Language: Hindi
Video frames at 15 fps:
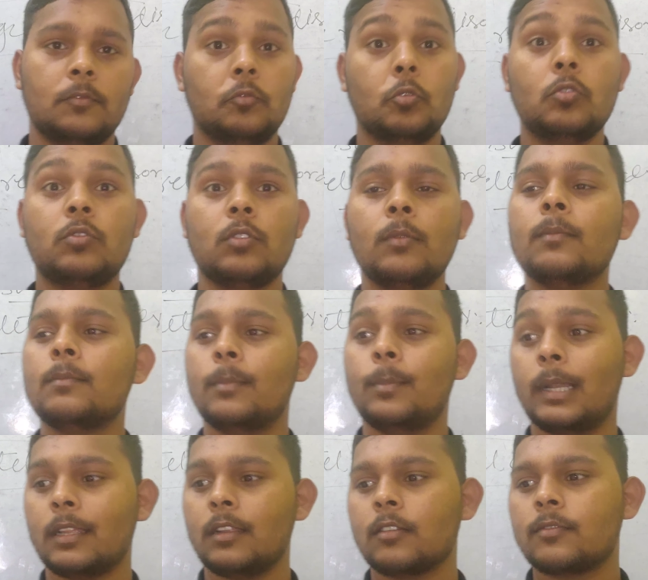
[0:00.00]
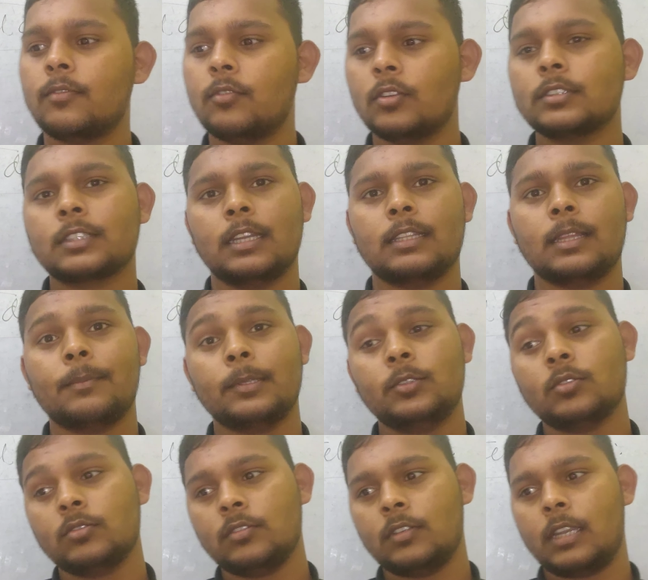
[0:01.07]
दूध तो बल्कि लोग फोर्स करते हैं
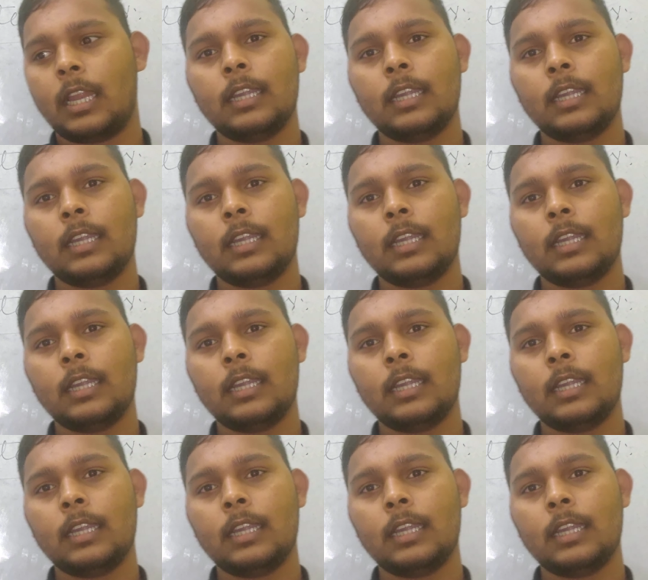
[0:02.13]
बच्चों को तो